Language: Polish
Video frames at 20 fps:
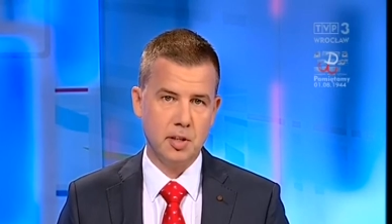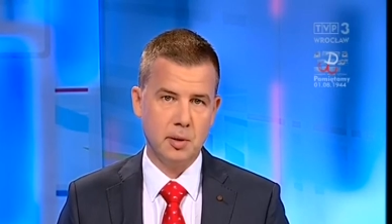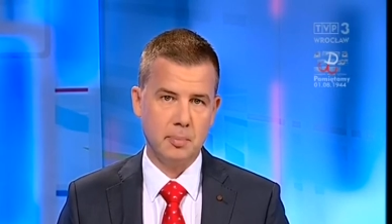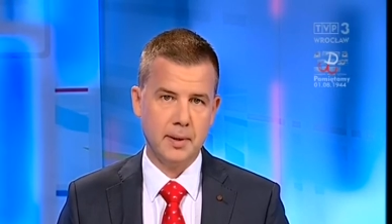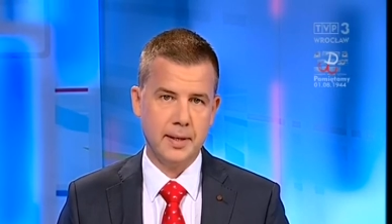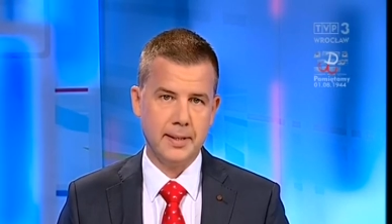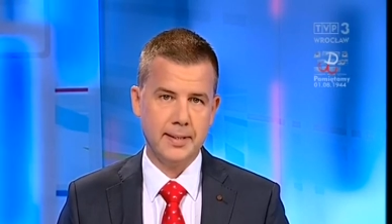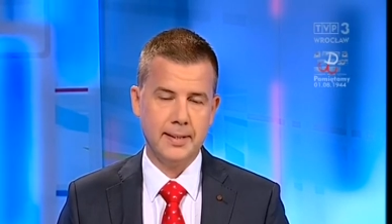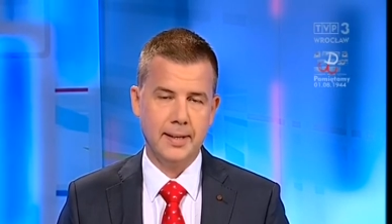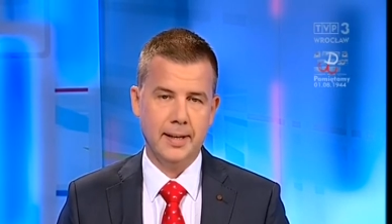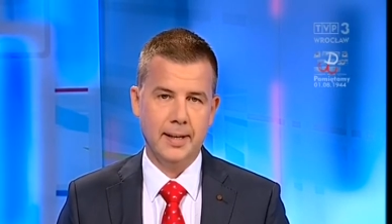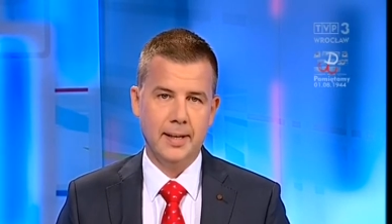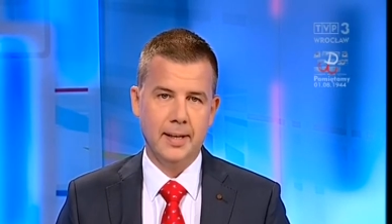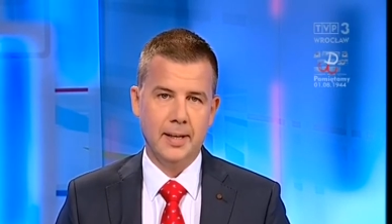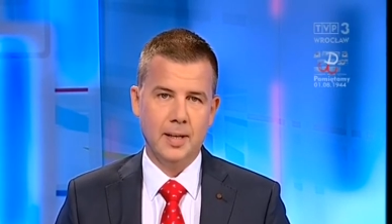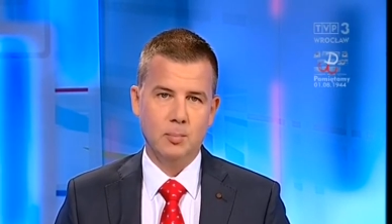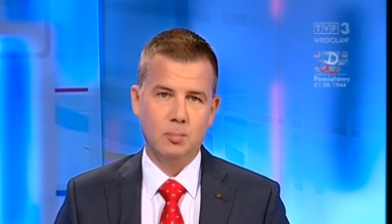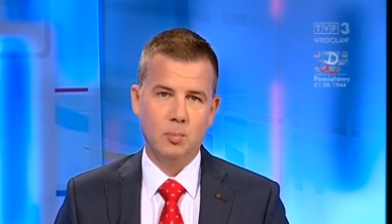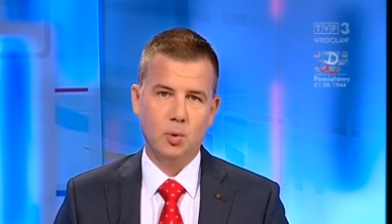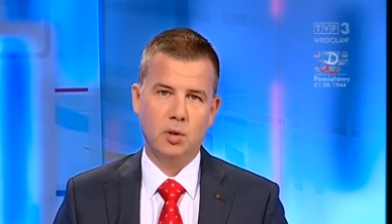prac,
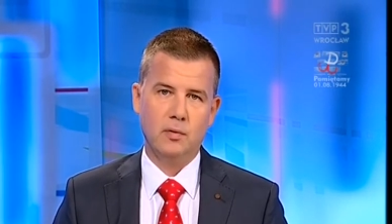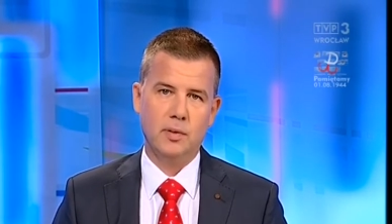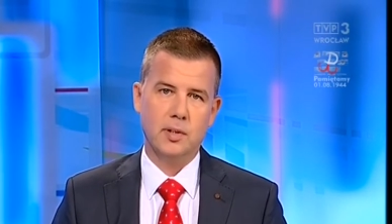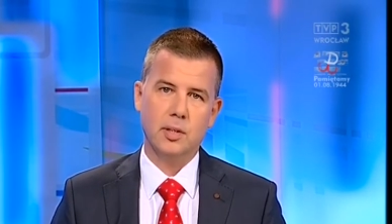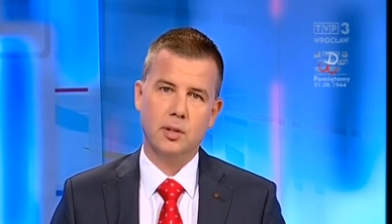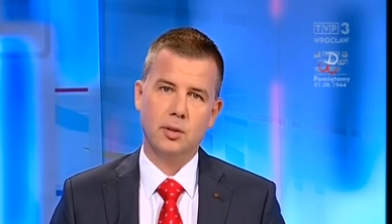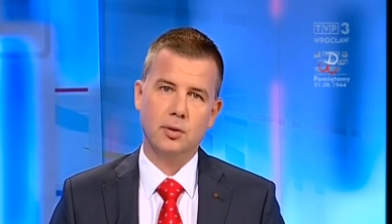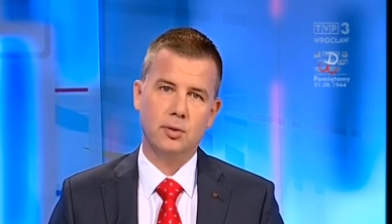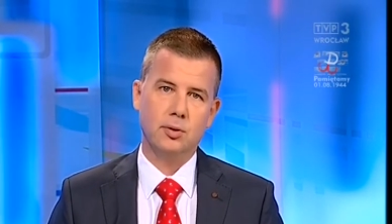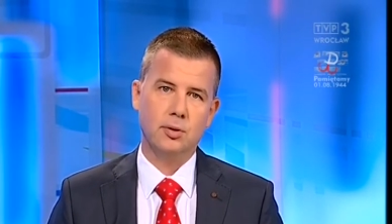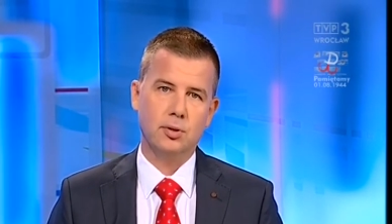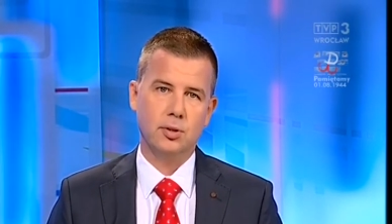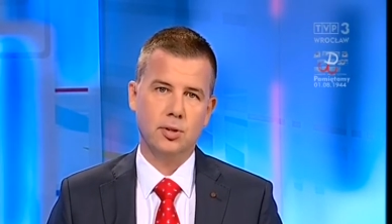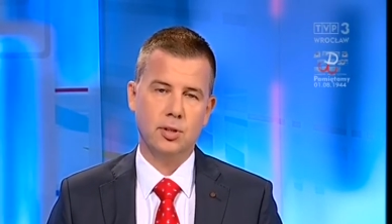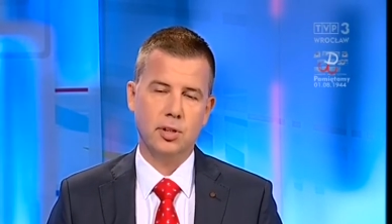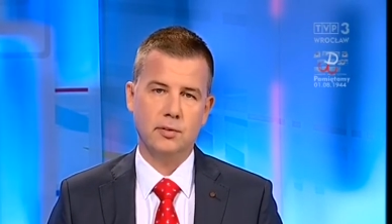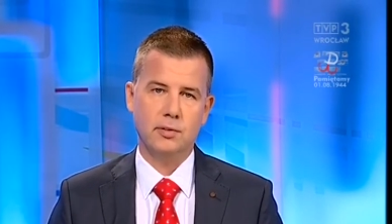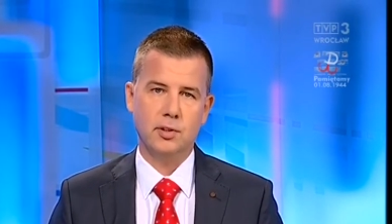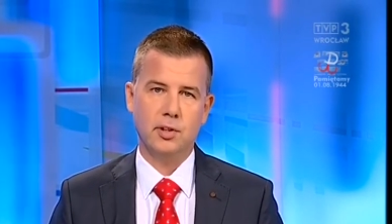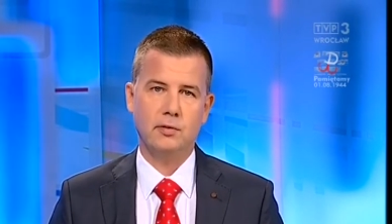budowa zakończy
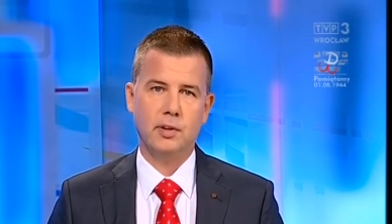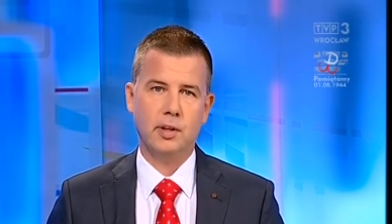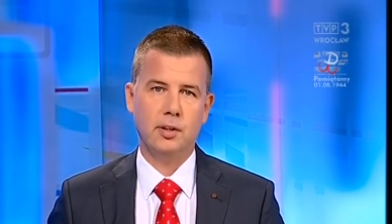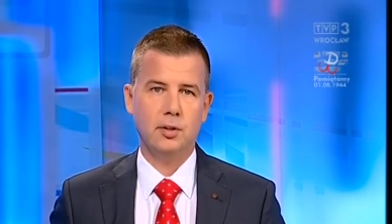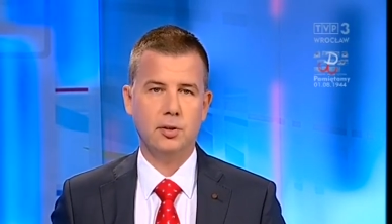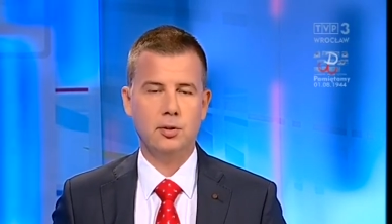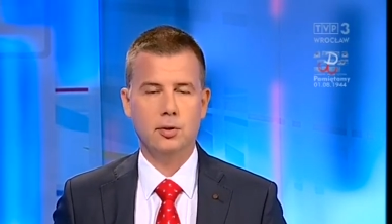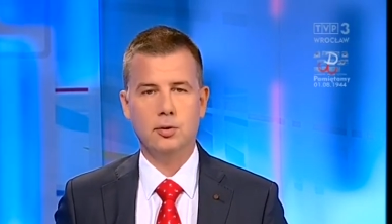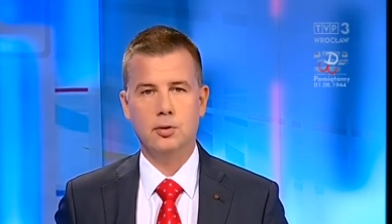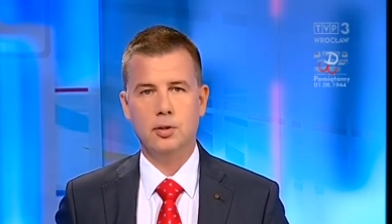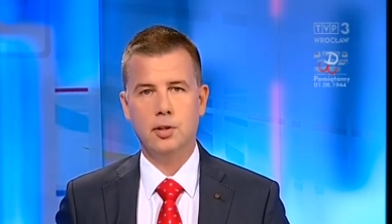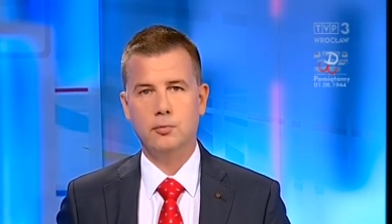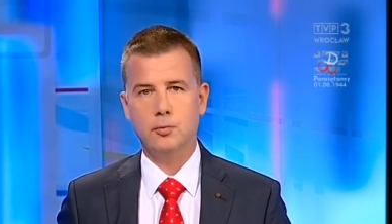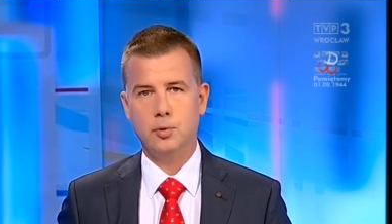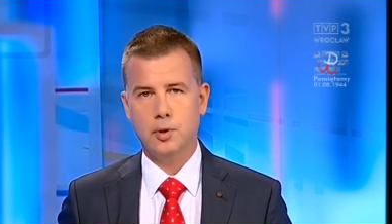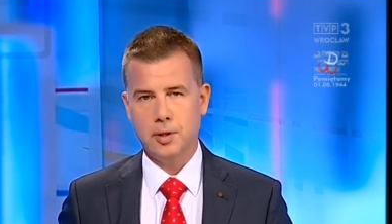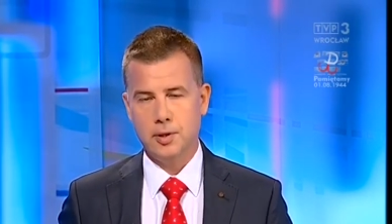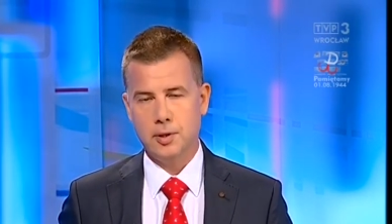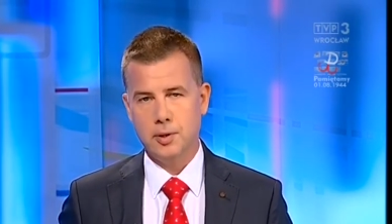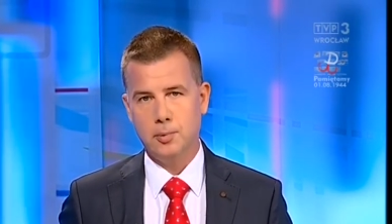się w
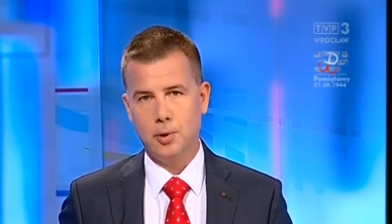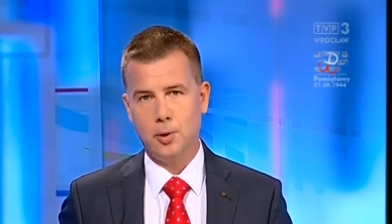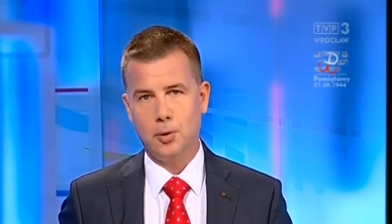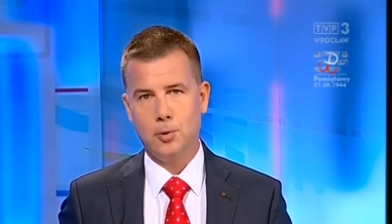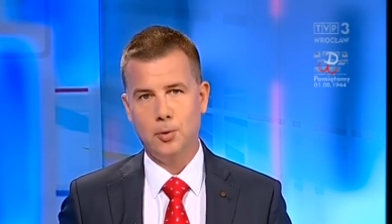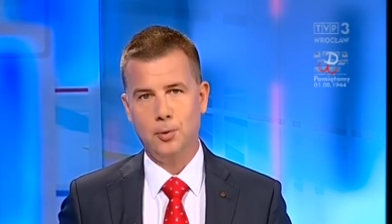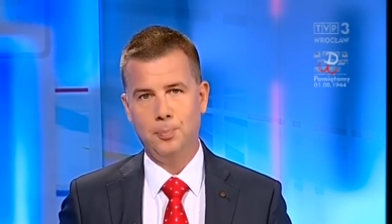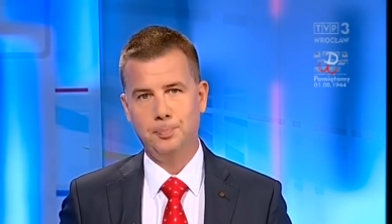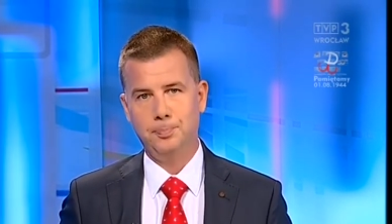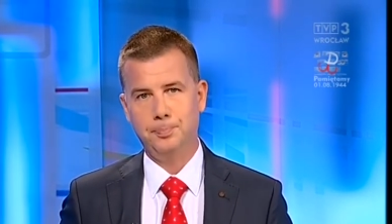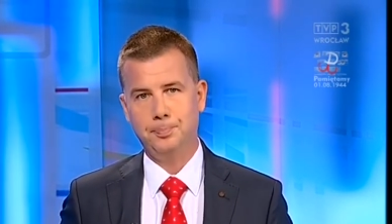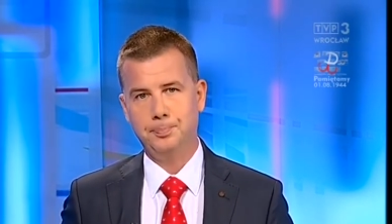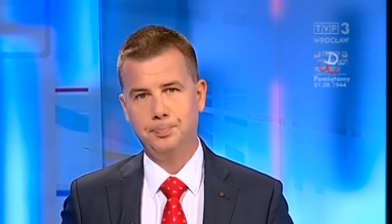2020 roku.